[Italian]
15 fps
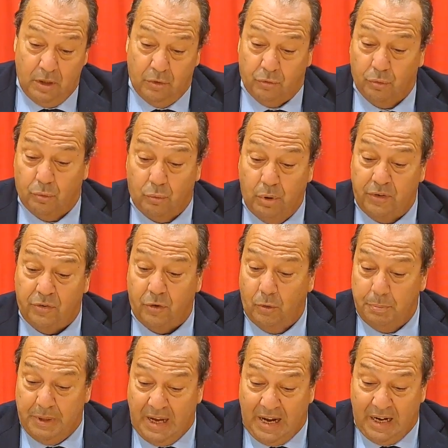Su
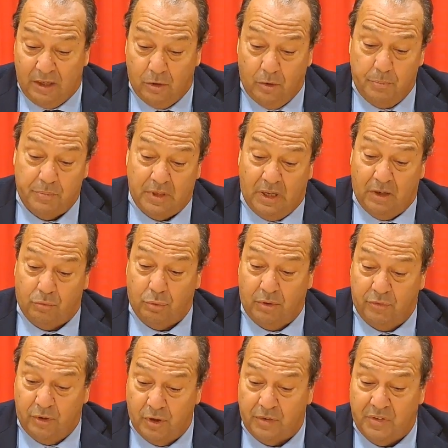questo piano la
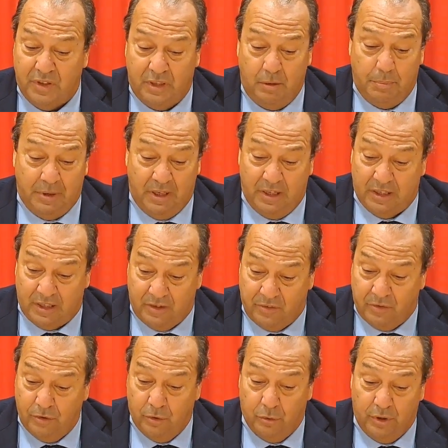sua forza di
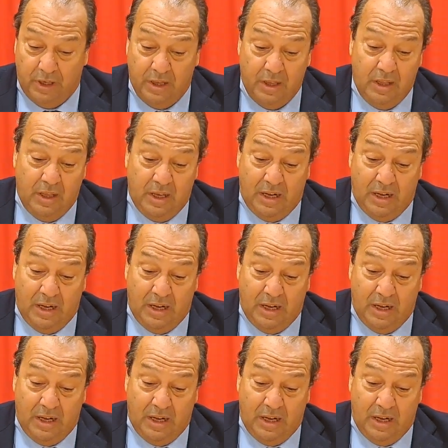penetrazione